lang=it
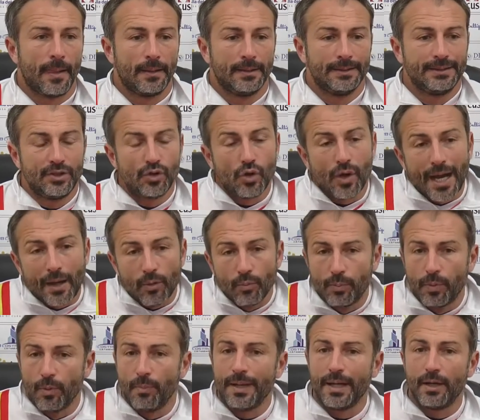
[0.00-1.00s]
di giocare un
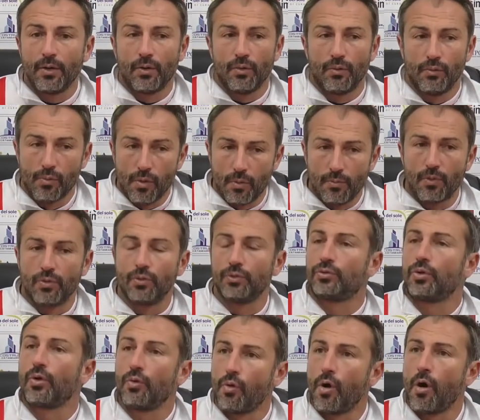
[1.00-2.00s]
po' meno uomo
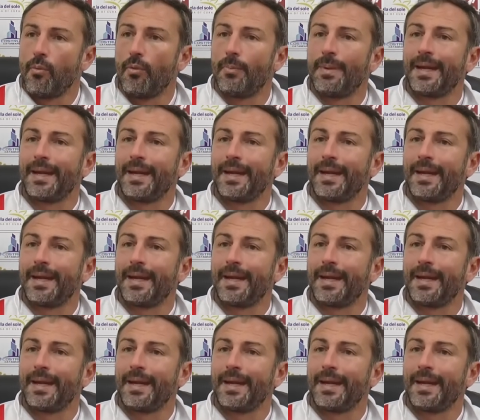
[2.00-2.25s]
contro uomo,